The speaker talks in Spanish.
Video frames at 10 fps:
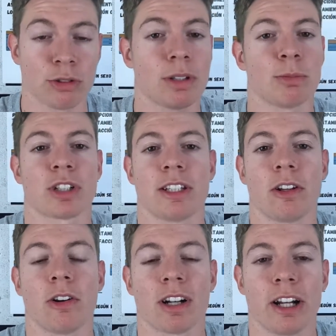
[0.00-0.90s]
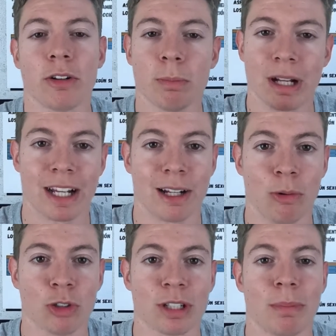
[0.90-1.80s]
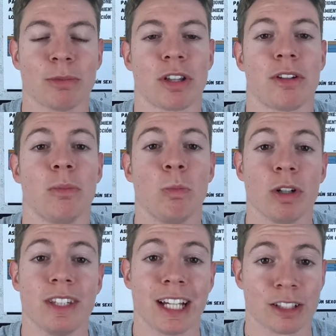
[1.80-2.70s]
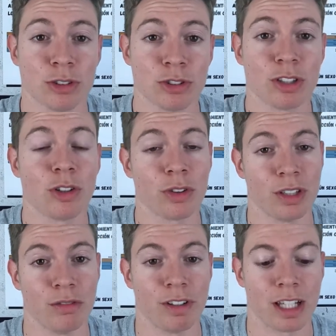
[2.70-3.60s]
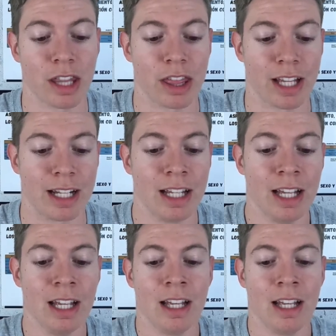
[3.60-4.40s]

Esto tenemos que tenerlo claro para que luego sepamos hacer un buen diagnóstico diferencial.